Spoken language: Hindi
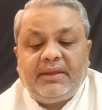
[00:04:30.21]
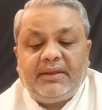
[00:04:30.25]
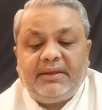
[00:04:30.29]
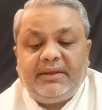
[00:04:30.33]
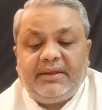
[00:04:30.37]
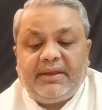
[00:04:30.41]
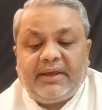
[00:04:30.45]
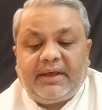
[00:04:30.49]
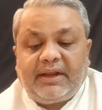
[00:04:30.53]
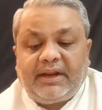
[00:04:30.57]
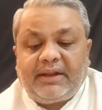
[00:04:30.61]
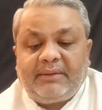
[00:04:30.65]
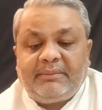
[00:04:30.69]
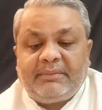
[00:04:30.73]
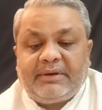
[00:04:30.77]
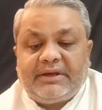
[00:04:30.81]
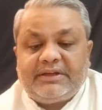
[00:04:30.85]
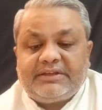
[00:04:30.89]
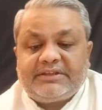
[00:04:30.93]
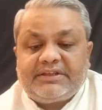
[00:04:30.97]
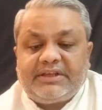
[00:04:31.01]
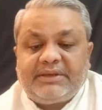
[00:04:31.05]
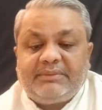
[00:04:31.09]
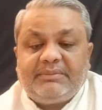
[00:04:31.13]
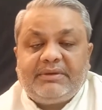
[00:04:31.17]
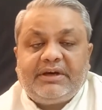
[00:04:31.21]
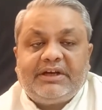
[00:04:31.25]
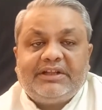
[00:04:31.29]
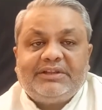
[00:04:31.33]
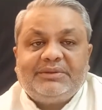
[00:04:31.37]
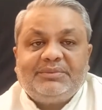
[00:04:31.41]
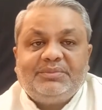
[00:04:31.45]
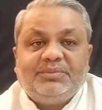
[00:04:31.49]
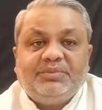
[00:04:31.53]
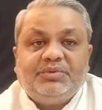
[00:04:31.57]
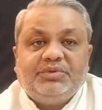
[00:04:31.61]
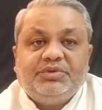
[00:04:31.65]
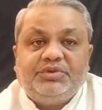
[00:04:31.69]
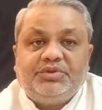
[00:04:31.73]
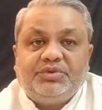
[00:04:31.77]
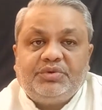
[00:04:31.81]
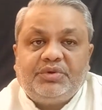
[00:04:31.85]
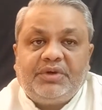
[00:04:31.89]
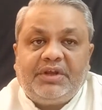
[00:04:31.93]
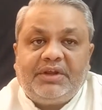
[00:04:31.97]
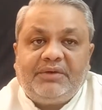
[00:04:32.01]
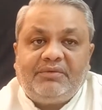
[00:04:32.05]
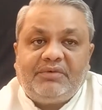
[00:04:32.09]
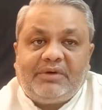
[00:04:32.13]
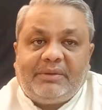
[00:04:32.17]
11 मार्च के बाद बुध जो
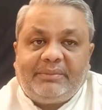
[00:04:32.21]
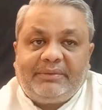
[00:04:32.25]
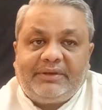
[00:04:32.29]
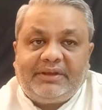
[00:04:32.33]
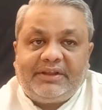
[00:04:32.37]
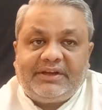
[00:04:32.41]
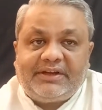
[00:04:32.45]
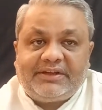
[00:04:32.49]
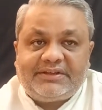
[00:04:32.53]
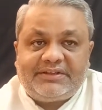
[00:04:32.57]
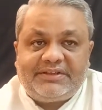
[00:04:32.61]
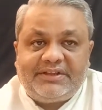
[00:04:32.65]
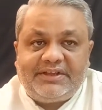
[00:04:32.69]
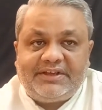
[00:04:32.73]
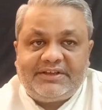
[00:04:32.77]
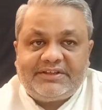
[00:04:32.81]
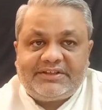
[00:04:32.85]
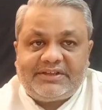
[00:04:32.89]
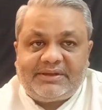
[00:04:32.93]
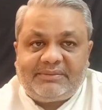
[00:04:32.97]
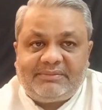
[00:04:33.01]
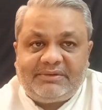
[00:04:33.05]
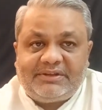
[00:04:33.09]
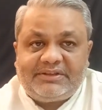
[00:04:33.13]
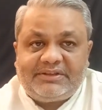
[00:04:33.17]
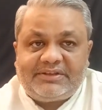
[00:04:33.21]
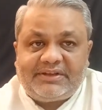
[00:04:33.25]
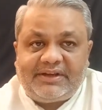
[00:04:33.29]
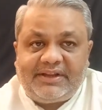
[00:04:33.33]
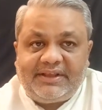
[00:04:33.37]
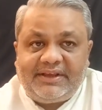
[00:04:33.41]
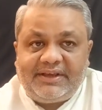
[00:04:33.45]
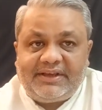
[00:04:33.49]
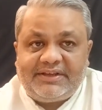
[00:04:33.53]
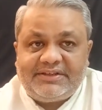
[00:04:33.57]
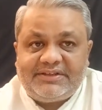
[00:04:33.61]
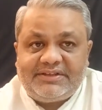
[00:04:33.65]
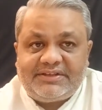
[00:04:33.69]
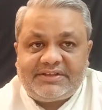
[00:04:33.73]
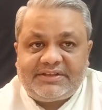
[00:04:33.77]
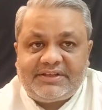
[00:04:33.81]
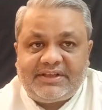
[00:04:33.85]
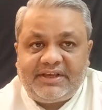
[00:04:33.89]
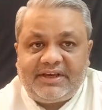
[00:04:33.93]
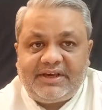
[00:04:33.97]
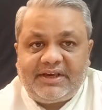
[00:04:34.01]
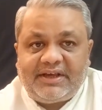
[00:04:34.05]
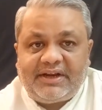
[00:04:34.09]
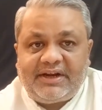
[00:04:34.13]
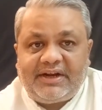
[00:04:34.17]
है वो आपकी राशि के सामने चलेंगे जिसके
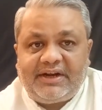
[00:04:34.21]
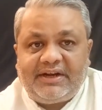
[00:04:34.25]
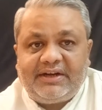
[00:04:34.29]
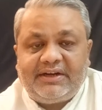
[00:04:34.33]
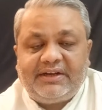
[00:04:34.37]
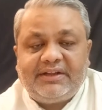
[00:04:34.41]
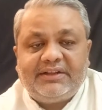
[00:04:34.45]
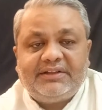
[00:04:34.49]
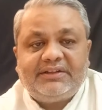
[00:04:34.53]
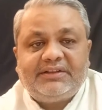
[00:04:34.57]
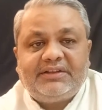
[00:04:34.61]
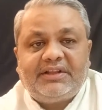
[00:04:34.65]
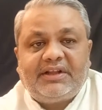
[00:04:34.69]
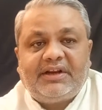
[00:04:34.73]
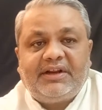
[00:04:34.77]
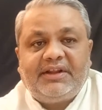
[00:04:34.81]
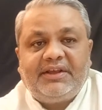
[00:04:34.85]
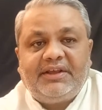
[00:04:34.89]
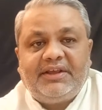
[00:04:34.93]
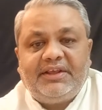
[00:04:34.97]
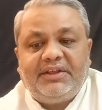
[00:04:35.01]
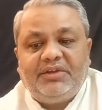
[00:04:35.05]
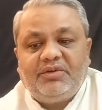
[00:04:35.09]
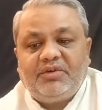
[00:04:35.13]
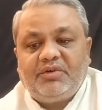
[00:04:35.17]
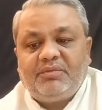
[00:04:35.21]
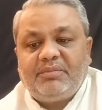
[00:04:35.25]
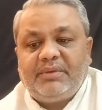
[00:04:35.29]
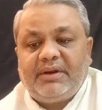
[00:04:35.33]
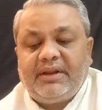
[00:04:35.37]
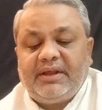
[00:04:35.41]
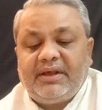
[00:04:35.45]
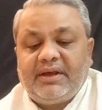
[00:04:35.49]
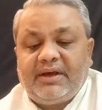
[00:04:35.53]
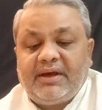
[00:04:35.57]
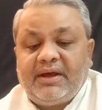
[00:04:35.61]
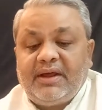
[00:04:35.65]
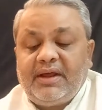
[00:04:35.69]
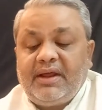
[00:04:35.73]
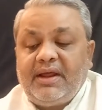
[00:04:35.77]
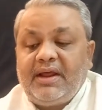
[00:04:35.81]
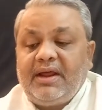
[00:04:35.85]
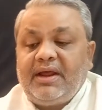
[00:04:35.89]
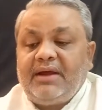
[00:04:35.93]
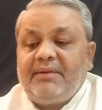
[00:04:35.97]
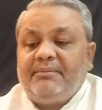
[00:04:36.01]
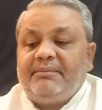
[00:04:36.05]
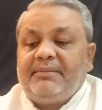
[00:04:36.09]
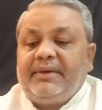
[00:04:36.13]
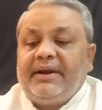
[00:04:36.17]
कारण तरंगी योग बनेगा
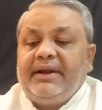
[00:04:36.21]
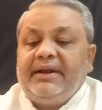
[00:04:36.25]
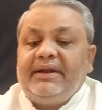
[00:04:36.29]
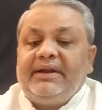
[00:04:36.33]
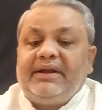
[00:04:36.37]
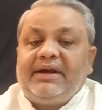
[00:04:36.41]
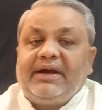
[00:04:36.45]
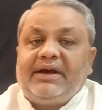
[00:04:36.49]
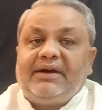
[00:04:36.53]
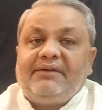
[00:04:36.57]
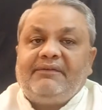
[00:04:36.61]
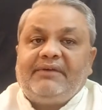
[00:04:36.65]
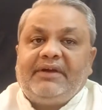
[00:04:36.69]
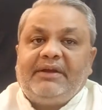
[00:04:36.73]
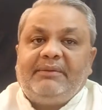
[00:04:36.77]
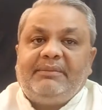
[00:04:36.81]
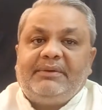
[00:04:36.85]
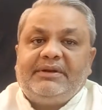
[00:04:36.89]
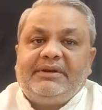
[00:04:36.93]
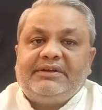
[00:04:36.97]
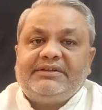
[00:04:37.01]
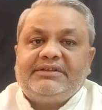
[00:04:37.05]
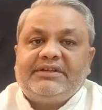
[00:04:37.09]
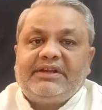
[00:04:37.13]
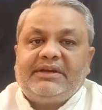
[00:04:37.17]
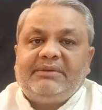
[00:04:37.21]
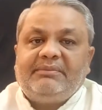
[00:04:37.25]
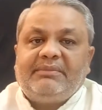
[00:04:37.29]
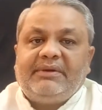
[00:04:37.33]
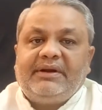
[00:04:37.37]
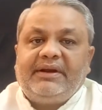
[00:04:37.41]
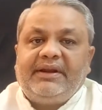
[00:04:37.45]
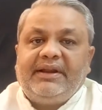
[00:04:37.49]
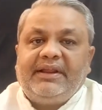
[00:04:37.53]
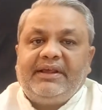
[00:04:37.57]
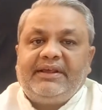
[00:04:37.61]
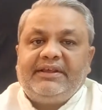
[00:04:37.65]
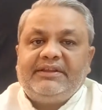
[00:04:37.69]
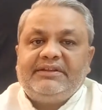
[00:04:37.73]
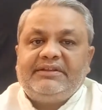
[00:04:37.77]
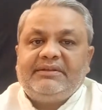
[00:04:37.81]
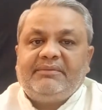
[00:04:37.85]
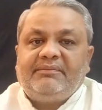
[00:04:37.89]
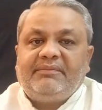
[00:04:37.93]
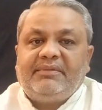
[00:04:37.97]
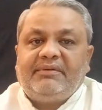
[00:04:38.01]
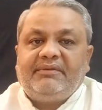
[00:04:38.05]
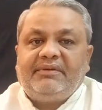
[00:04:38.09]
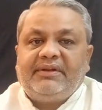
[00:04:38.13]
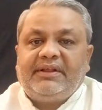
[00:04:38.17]
माइंड का वाइब्रेशन बढ़ने की
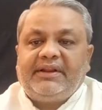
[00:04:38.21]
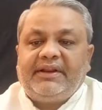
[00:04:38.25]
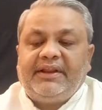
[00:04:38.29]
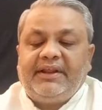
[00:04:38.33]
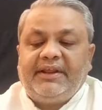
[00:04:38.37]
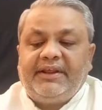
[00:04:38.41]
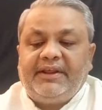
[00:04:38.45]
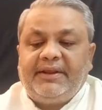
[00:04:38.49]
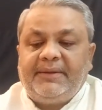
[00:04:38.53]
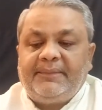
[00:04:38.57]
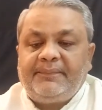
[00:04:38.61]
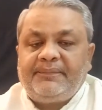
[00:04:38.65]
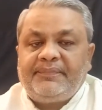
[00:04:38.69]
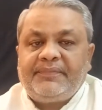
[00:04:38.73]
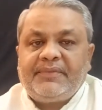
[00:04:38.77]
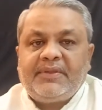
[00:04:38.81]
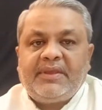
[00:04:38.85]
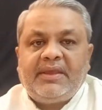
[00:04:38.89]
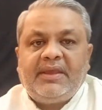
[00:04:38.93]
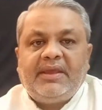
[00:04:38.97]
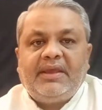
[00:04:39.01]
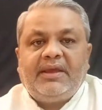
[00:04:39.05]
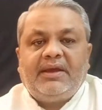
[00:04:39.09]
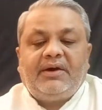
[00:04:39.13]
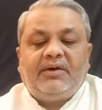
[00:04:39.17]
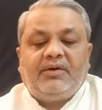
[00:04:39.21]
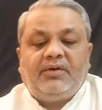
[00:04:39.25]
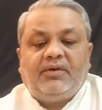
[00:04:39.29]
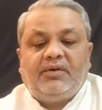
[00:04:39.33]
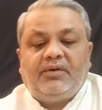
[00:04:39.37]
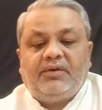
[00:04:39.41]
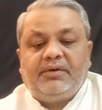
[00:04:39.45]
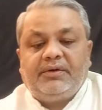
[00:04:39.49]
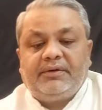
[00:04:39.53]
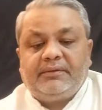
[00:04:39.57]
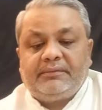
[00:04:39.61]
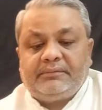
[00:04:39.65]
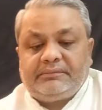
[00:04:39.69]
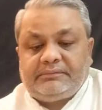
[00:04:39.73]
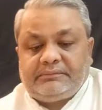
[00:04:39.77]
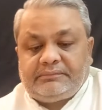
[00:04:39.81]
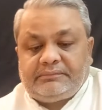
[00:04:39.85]
संभावना रहेगी और